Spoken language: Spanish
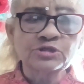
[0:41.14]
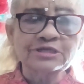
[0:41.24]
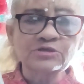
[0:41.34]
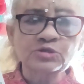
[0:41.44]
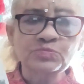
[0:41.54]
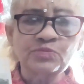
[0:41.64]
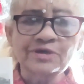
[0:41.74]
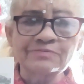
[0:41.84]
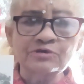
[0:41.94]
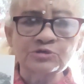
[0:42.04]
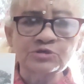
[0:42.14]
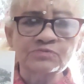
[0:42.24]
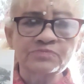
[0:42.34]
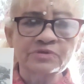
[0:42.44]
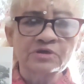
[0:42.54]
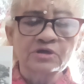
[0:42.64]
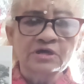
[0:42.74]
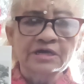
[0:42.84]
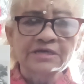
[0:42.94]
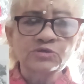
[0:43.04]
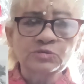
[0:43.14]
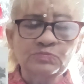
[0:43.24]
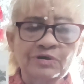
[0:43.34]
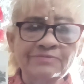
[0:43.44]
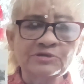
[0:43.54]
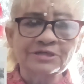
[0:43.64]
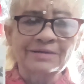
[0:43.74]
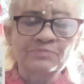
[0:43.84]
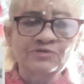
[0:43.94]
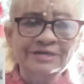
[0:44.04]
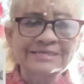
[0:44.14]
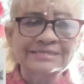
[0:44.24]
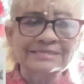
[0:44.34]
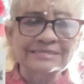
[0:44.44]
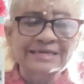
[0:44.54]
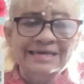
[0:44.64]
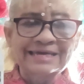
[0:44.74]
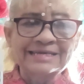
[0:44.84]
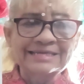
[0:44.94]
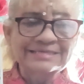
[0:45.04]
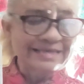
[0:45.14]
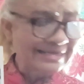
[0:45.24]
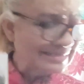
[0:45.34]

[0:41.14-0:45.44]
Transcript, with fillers: esos pueblos, esos pueblos japoneses en esas